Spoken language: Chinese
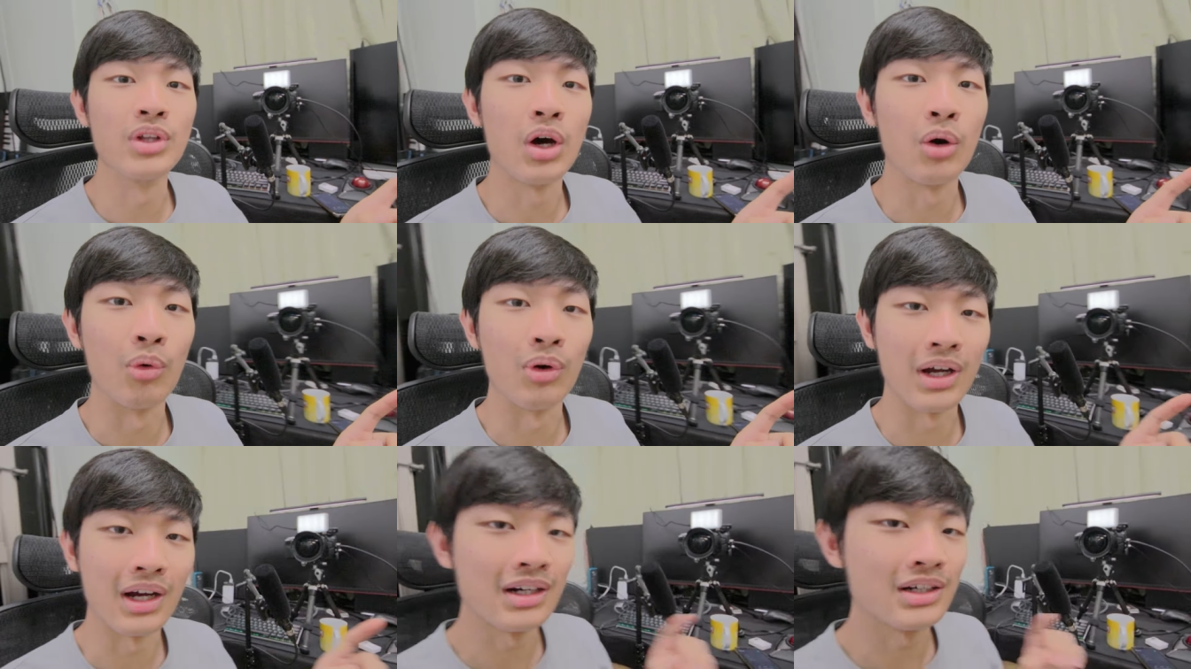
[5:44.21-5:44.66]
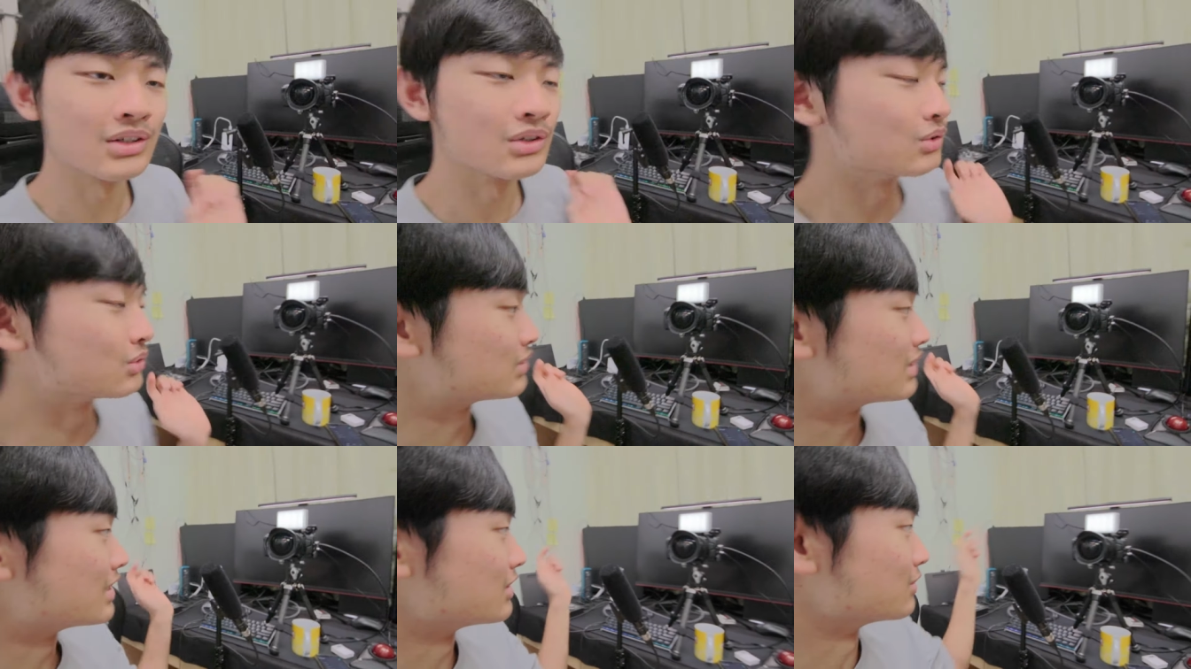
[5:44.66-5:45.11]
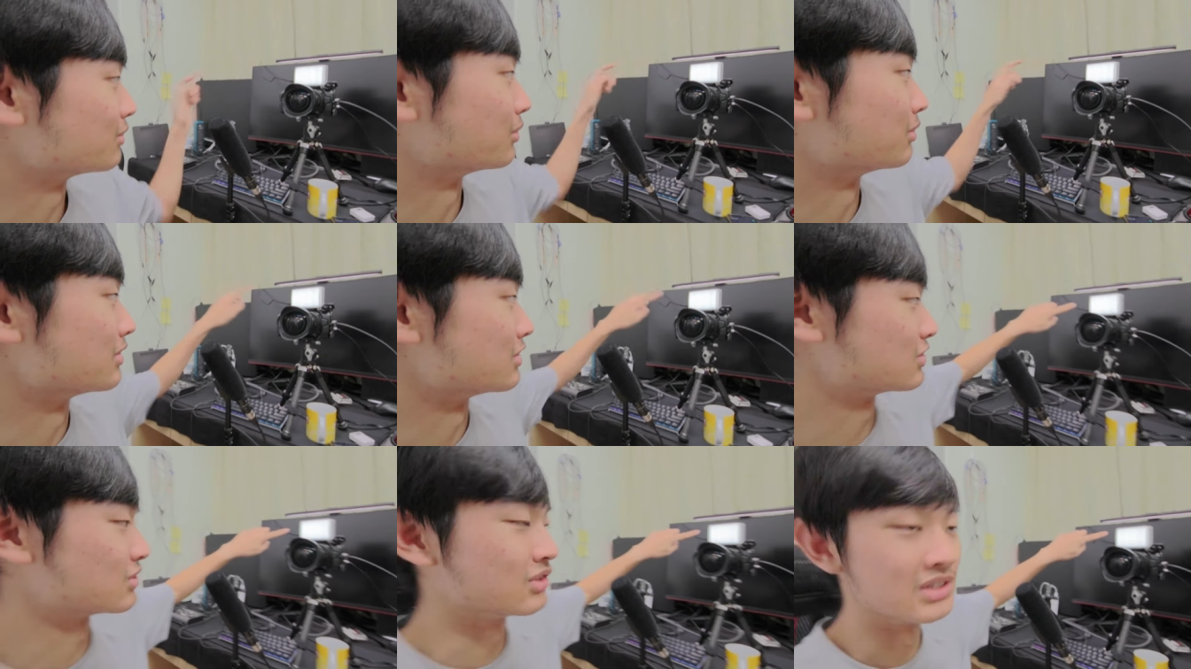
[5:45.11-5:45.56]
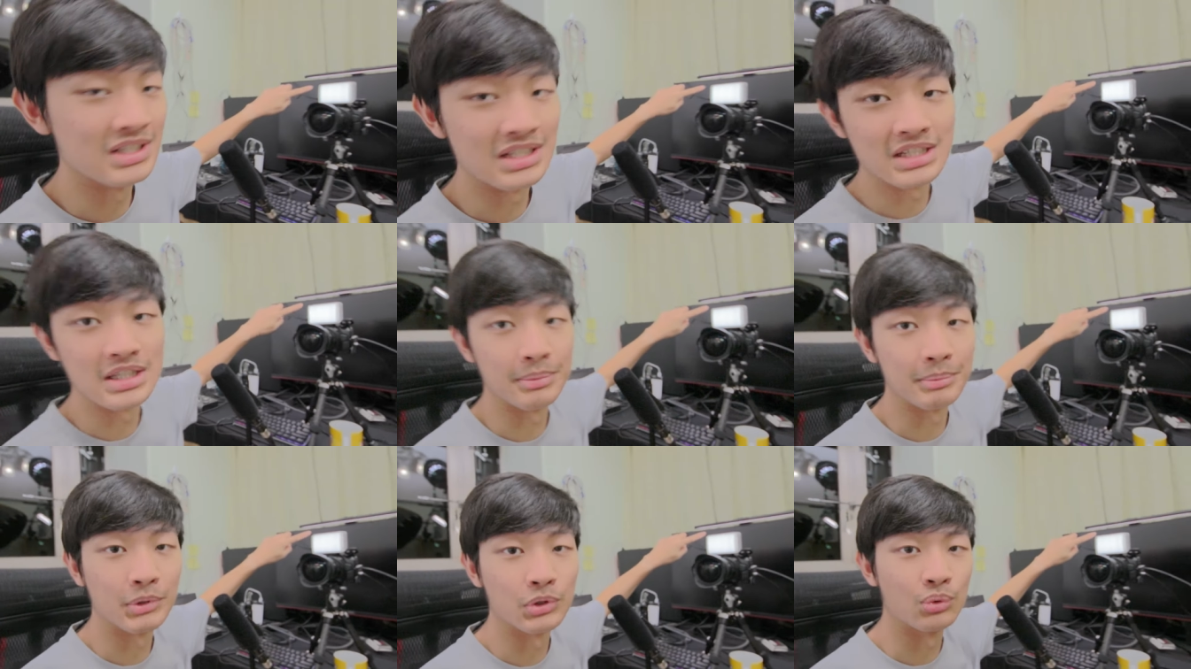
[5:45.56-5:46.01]
那我刚刚又在我的摄影机
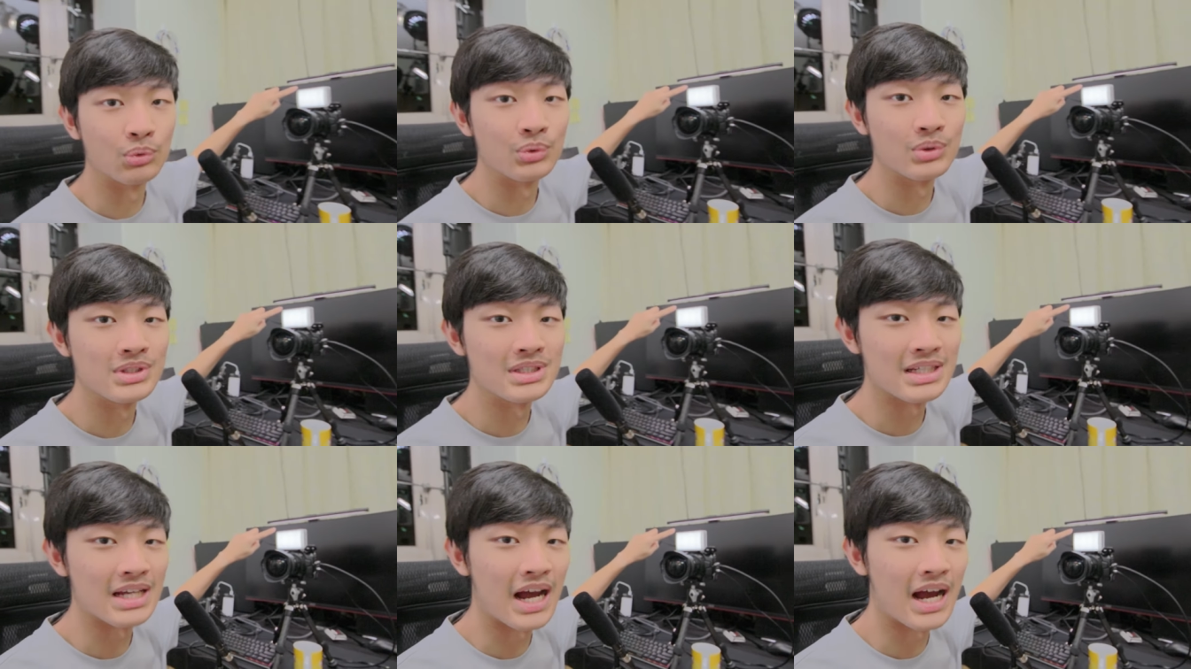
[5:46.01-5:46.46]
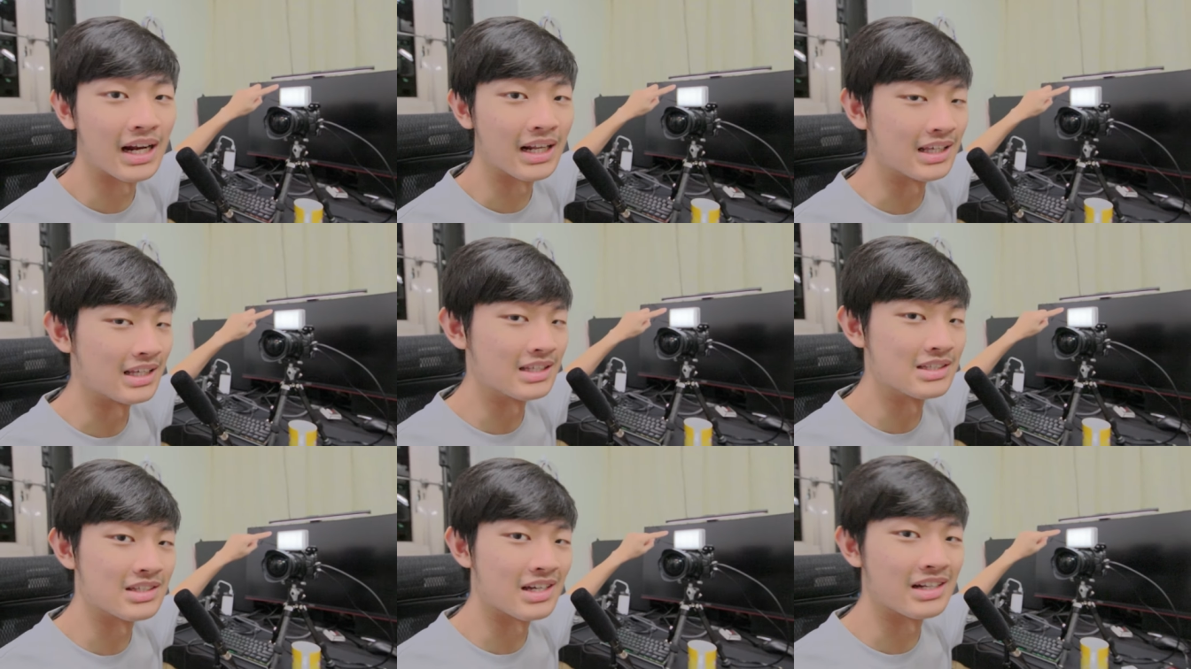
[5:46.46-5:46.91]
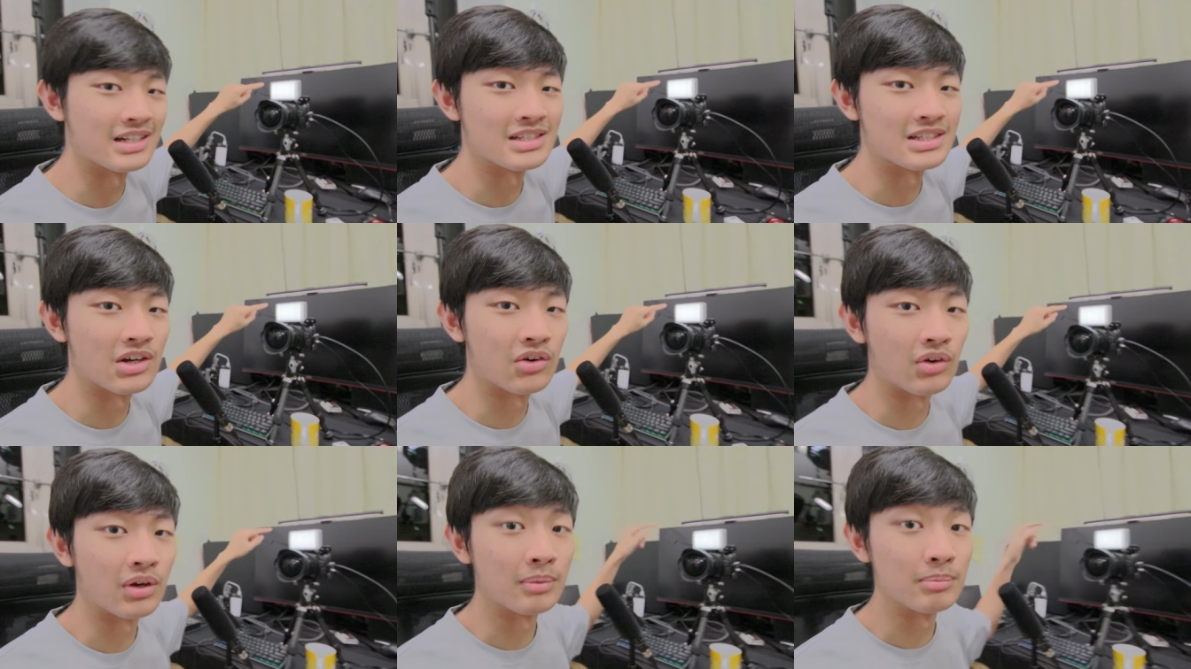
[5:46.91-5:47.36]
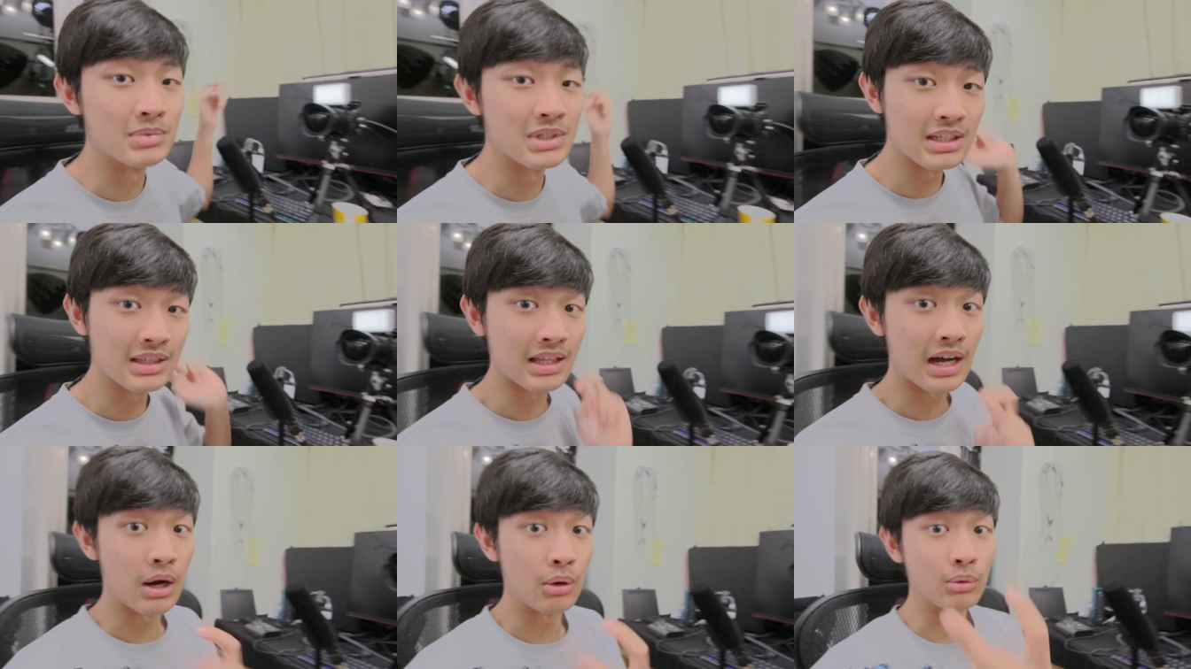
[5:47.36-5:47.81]
上面多加了一盏小
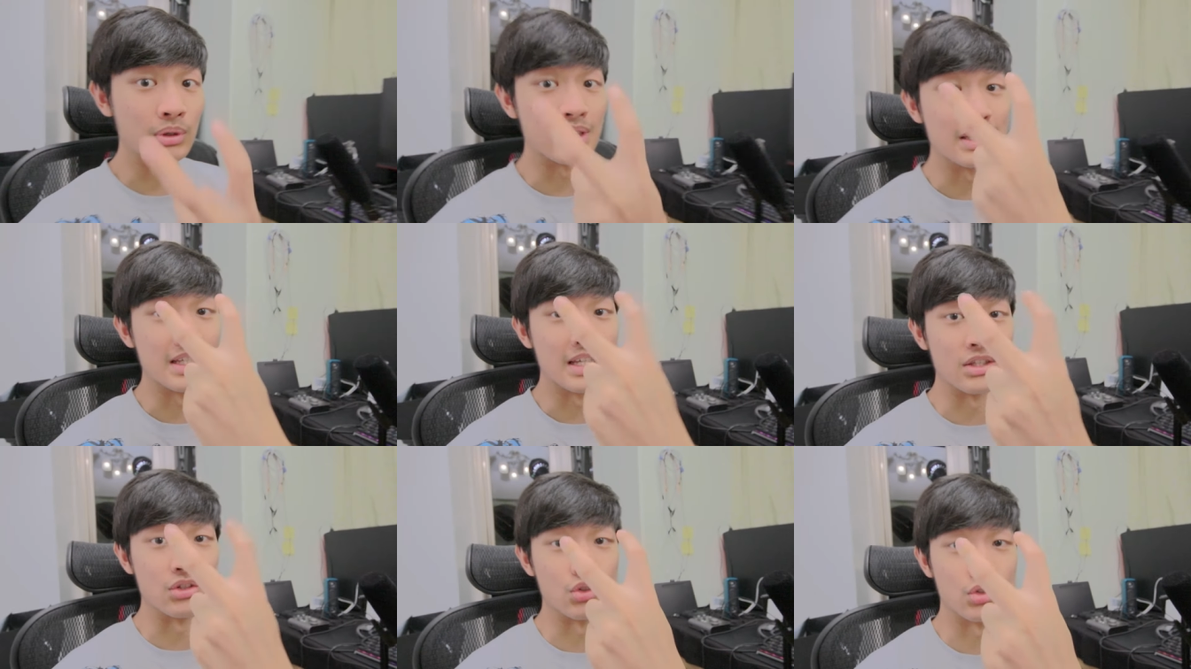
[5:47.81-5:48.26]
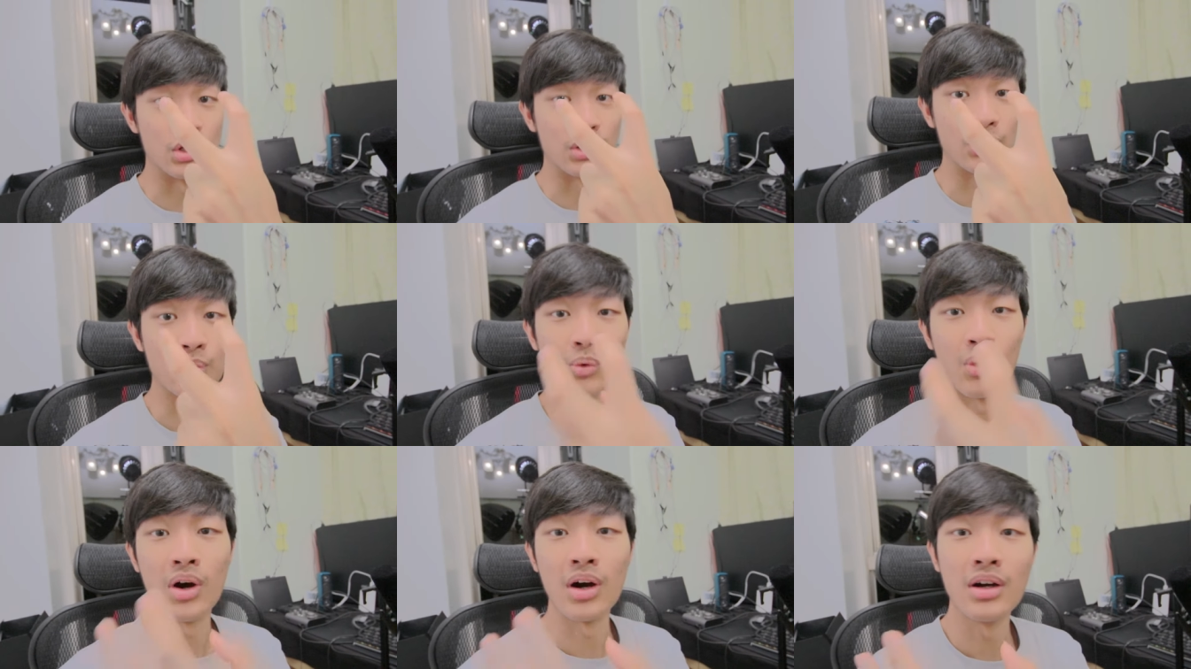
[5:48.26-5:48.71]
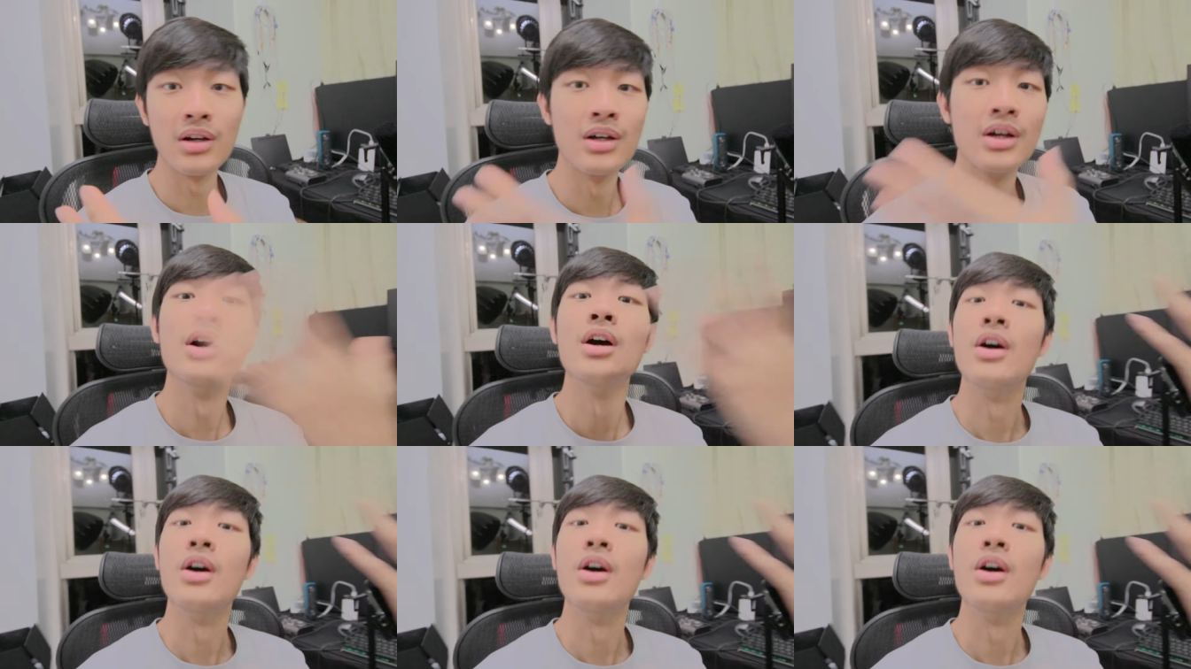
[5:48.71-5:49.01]
MC，打我的眼神光。